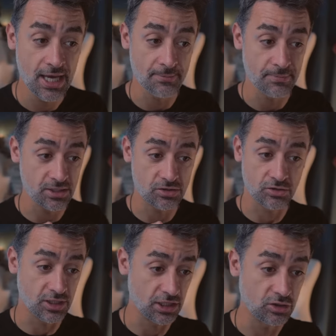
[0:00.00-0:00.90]

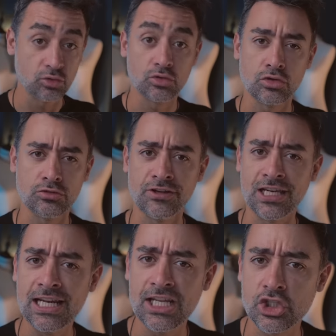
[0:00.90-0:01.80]
Ammesso che tutto
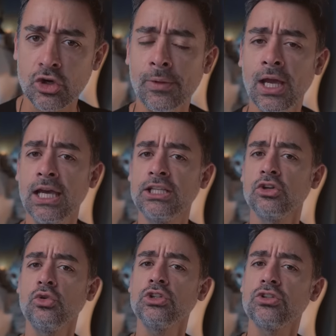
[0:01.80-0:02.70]
fili liscio, il
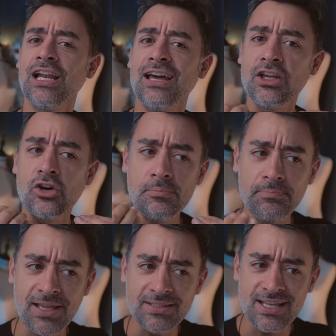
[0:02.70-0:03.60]
circuito della
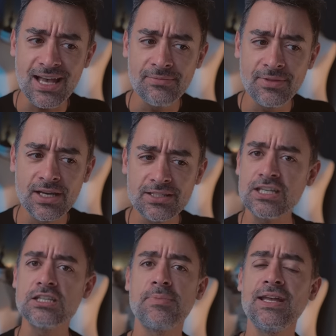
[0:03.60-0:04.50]
ricompensa
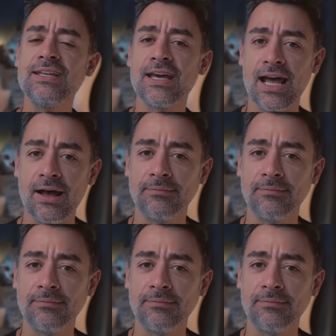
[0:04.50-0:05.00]
si spegnerà.